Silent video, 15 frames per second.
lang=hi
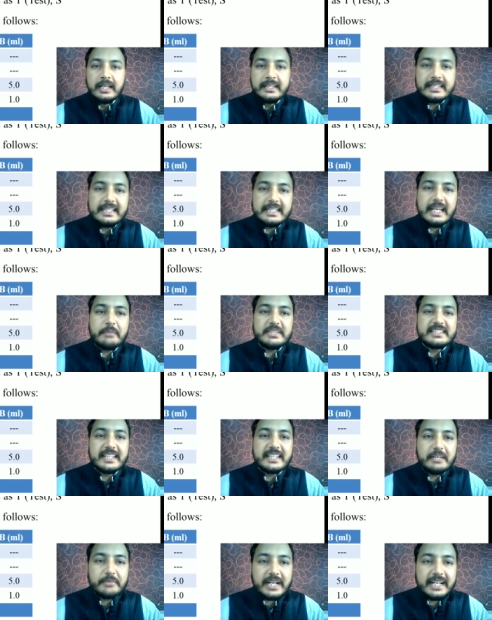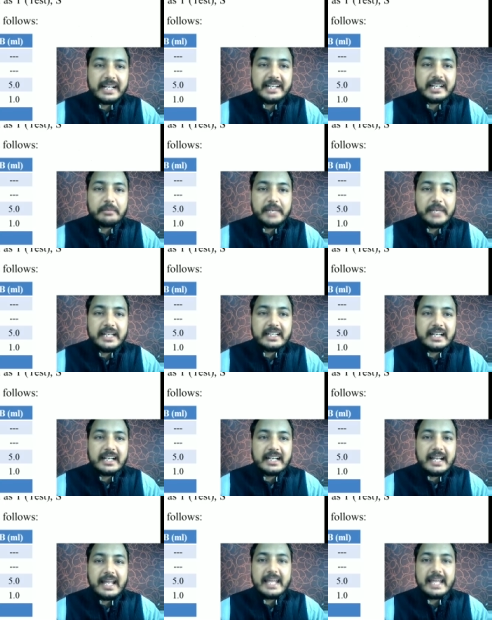यदि हमें सीरम का डिटरमाइन
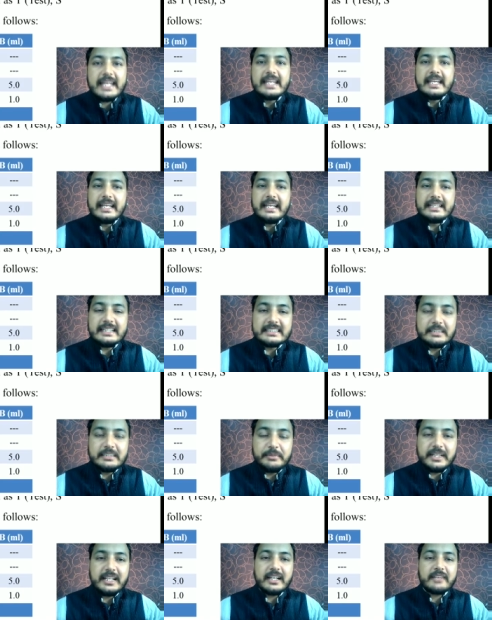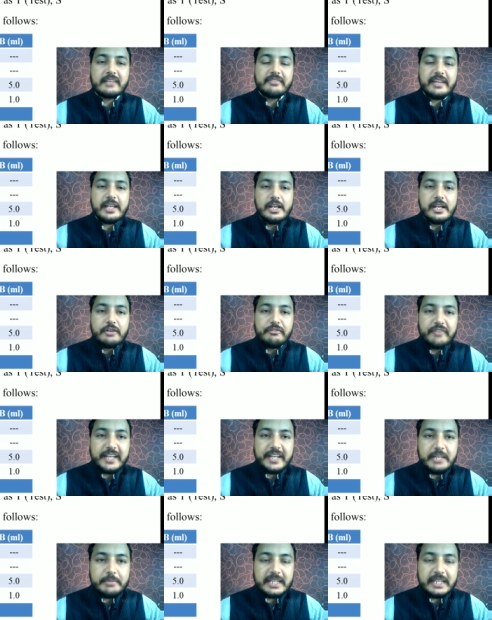करना है इन द सिमिलर वे
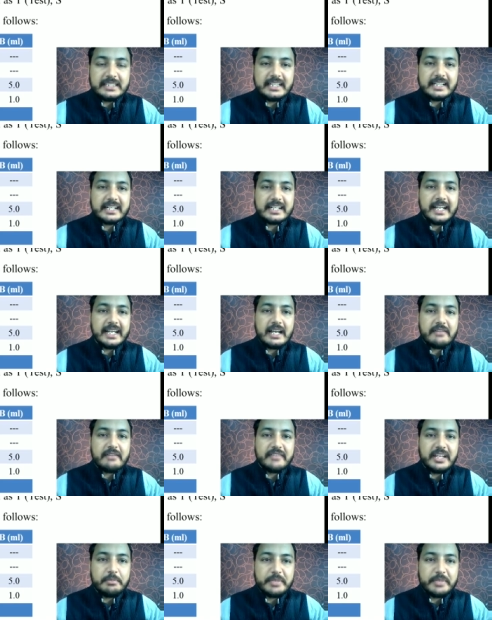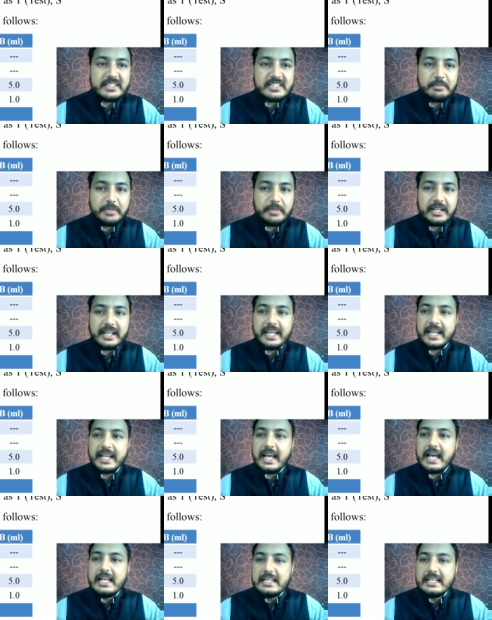वही मेथड रहेगा वही प्रिंसिपल
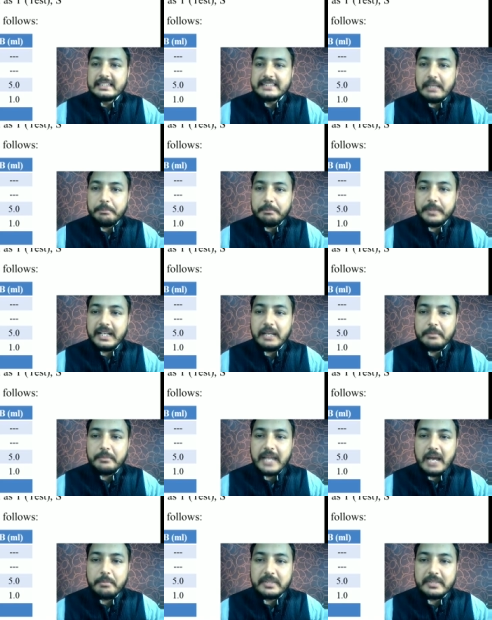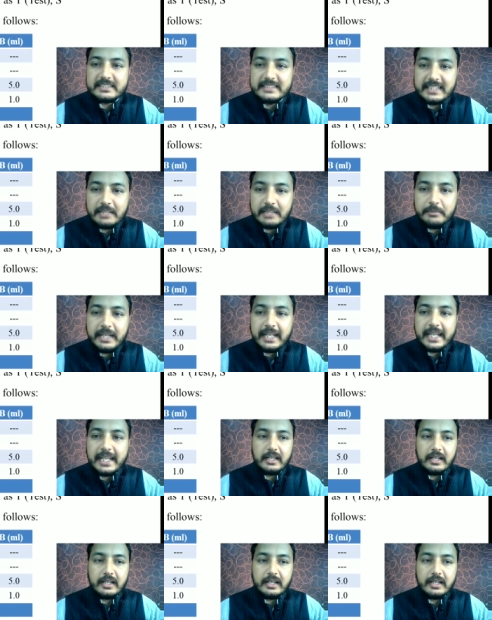रहेगा सैंपल हम यहाँ पर सीरम लें